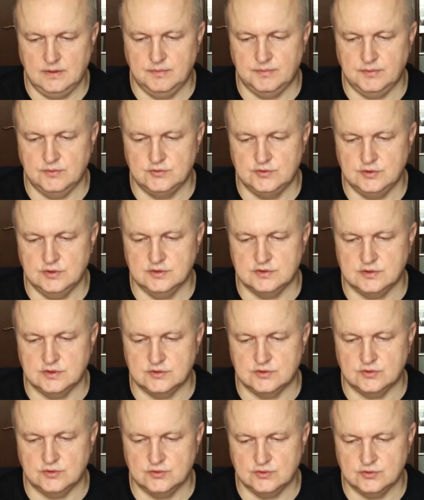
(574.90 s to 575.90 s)
Не получилось
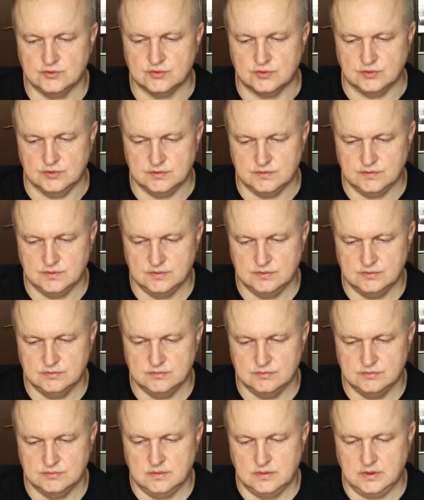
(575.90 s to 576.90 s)
настроить устройство.
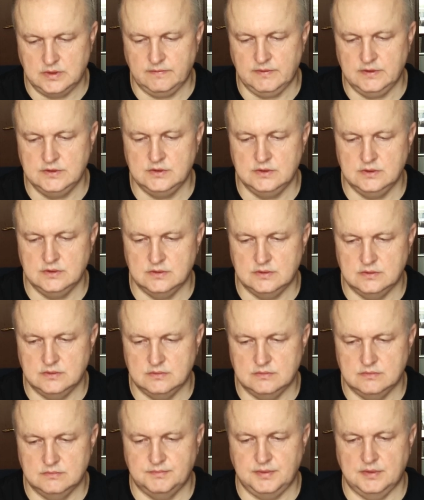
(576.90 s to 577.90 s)
Давайте
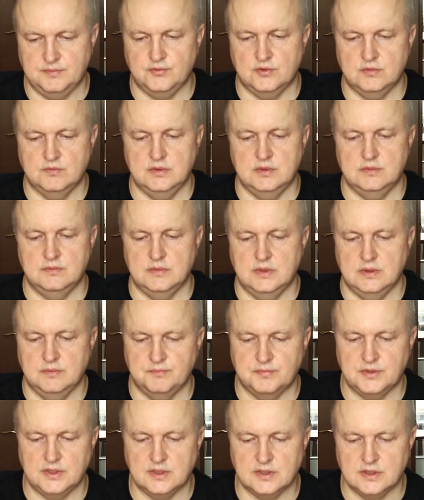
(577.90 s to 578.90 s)
попробуем
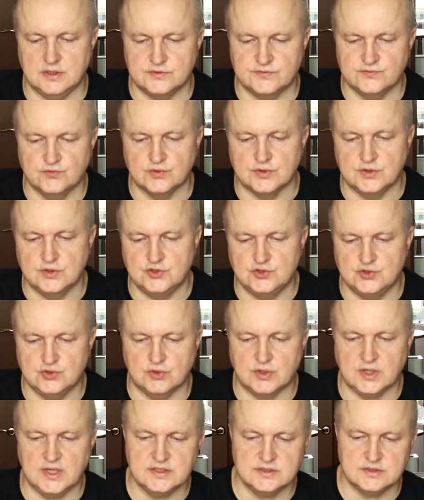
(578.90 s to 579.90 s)
проиграть звук
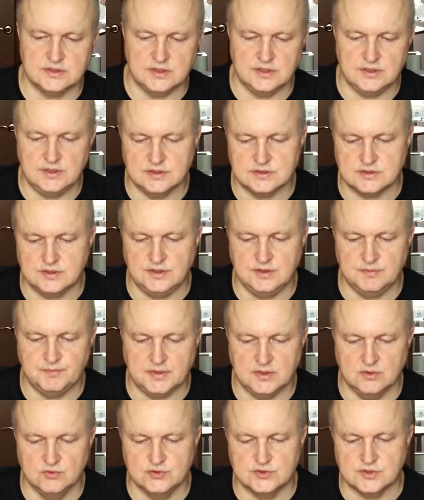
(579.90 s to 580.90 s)
еще раз, и если не
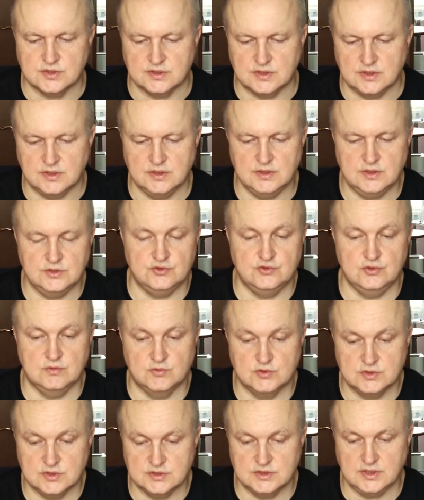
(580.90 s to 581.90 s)
получится, тогда начнем
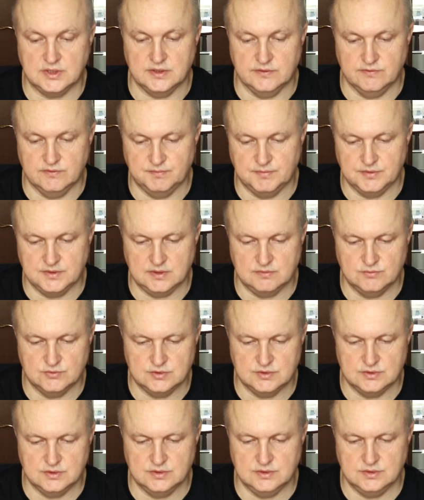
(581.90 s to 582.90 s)
уже заново, потому
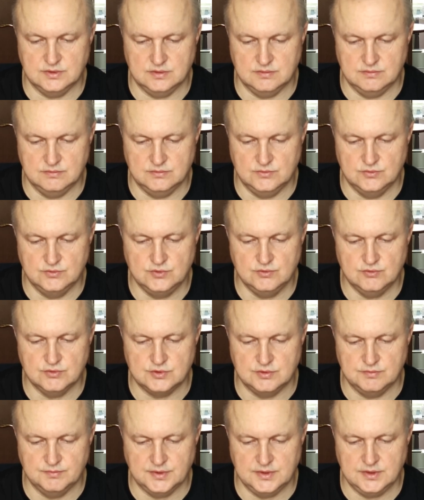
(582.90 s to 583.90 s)
что ну, не
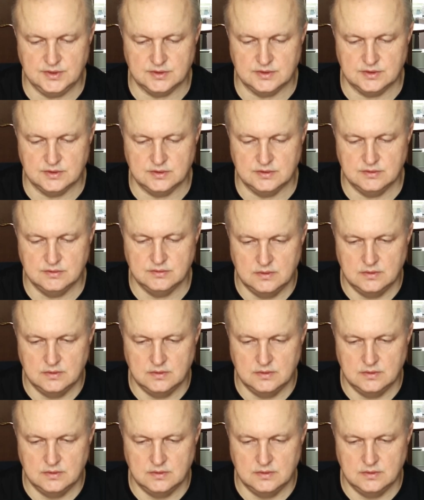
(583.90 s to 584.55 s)
очень понятно.